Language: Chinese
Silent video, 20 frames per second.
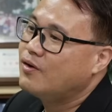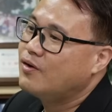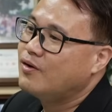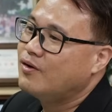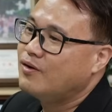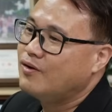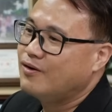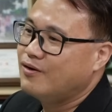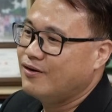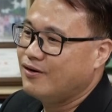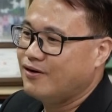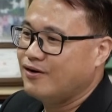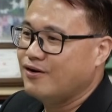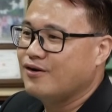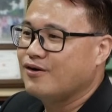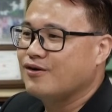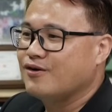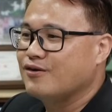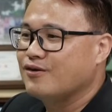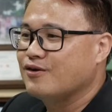起，
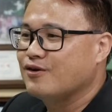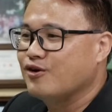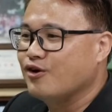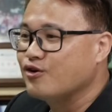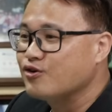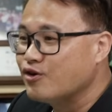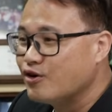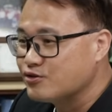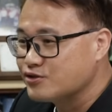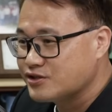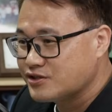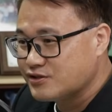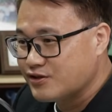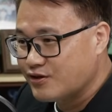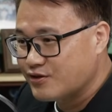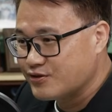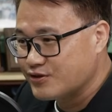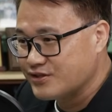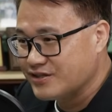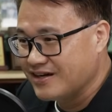然后 Long Long
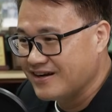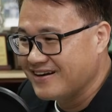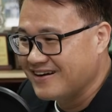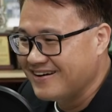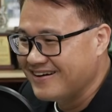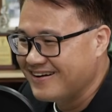Story 啊，